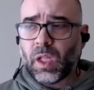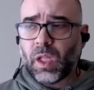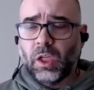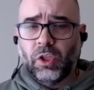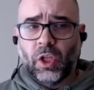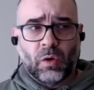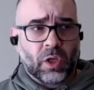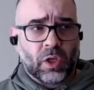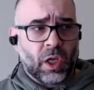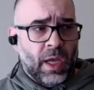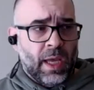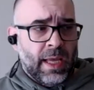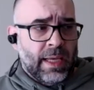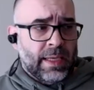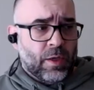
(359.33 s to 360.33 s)
Donc,
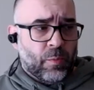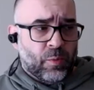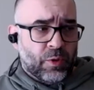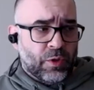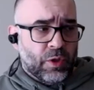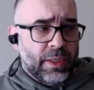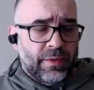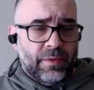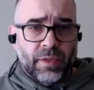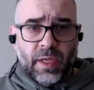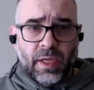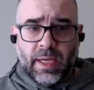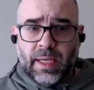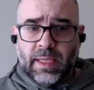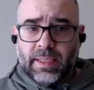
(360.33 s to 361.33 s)
c'est un peu ça l'idée,
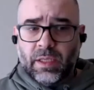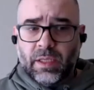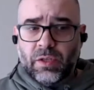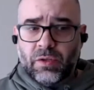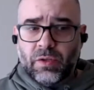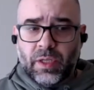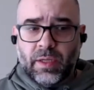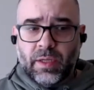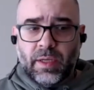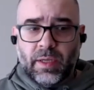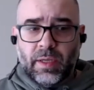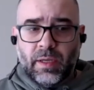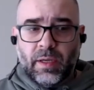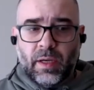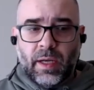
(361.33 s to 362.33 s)
c'est que
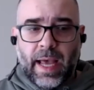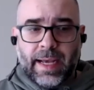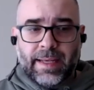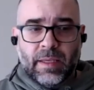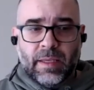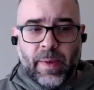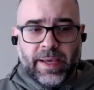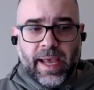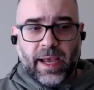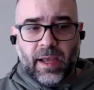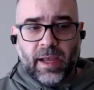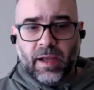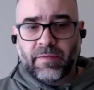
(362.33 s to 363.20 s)
j'ai axé ma carrière